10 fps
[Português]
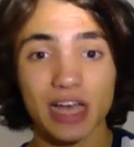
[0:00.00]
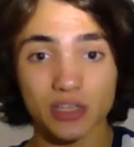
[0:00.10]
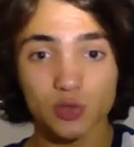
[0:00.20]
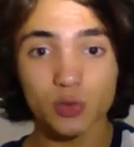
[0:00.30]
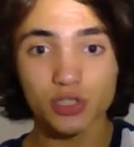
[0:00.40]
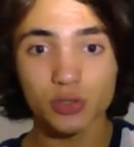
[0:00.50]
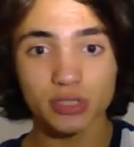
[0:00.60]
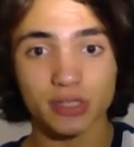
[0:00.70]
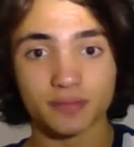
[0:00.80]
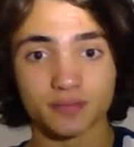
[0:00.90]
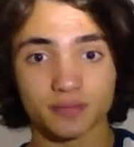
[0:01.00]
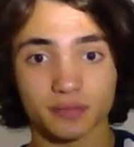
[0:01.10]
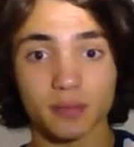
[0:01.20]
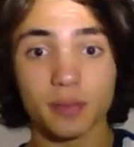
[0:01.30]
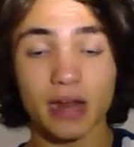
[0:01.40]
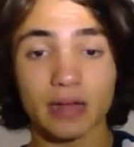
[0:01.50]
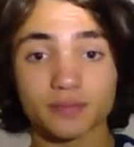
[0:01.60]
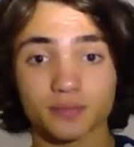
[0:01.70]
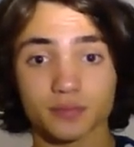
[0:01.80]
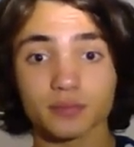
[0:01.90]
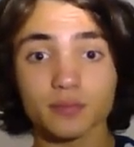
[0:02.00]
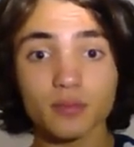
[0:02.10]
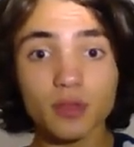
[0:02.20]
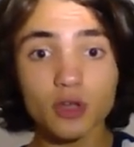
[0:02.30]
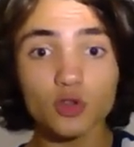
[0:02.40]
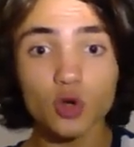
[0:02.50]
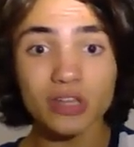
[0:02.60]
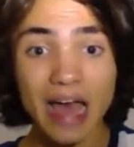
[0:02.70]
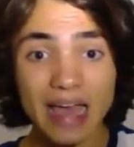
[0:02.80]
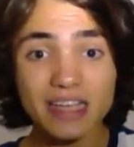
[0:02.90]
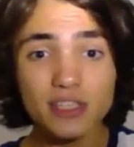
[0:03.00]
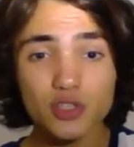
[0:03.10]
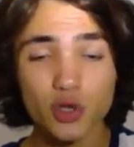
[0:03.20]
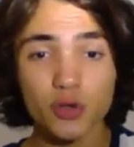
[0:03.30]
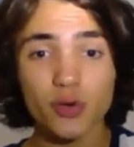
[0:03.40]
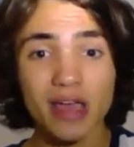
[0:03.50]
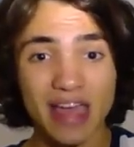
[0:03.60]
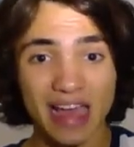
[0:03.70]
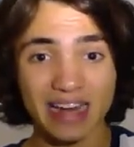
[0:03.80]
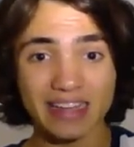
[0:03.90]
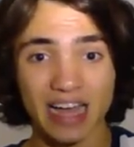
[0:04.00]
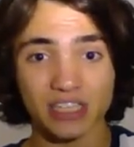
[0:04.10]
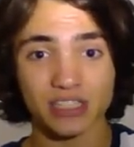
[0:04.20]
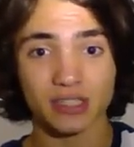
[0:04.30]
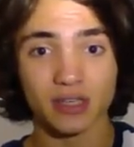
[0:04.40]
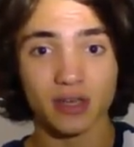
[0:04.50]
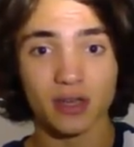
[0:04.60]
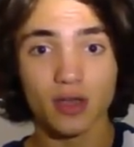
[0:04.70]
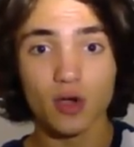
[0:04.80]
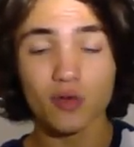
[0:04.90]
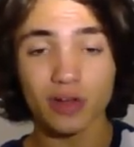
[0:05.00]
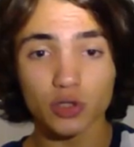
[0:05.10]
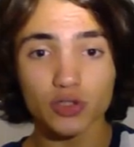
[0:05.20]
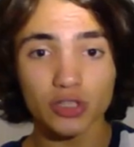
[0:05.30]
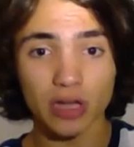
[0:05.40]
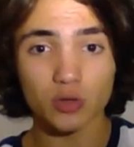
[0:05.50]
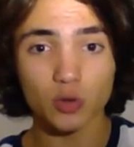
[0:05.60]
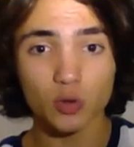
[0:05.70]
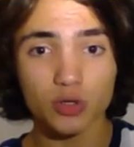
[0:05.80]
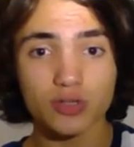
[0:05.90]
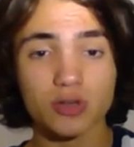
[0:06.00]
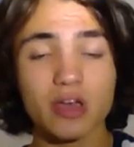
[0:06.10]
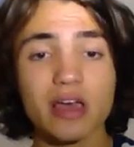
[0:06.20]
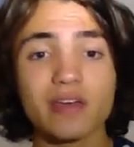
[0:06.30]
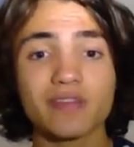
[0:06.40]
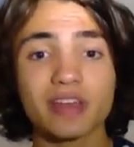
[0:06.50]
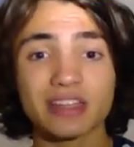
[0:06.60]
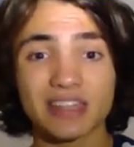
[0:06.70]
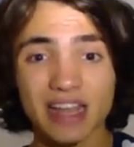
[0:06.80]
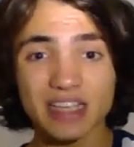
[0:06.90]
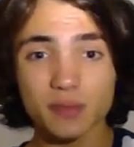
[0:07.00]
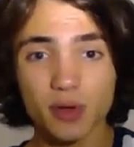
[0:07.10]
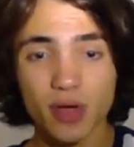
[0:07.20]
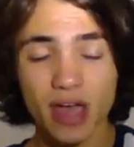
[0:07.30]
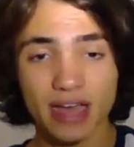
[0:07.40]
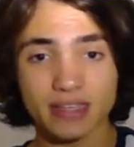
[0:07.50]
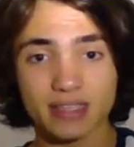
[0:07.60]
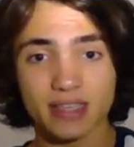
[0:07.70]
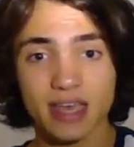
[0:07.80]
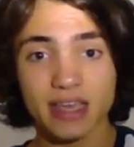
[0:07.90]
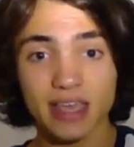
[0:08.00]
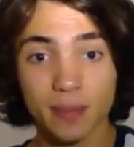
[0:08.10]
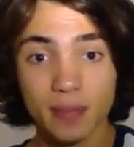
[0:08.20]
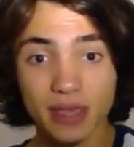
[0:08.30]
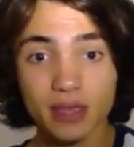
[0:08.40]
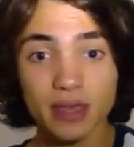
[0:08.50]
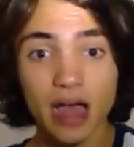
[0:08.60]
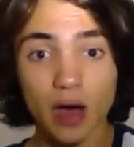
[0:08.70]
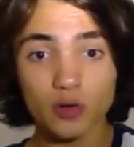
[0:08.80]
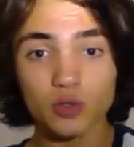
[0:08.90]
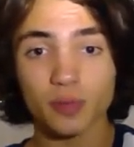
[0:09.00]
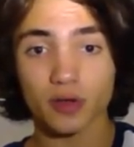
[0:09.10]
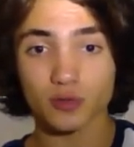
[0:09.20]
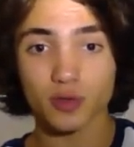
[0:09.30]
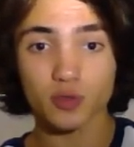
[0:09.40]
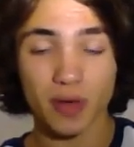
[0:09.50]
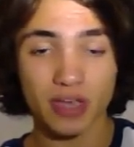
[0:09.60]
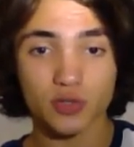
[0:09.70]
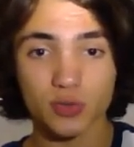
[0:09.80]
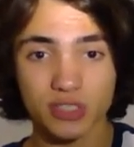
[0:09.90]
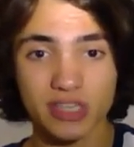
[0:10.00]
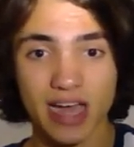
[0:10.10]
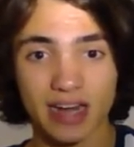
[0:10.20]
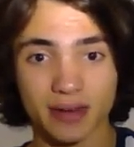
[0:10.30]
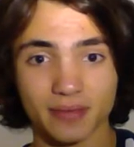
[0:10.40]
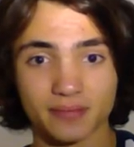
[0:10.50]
a sua ajuda para tornar esse sonho realidade. O valor total do curso fica 13 mil reais, que é bem alto para os meus pais custearem.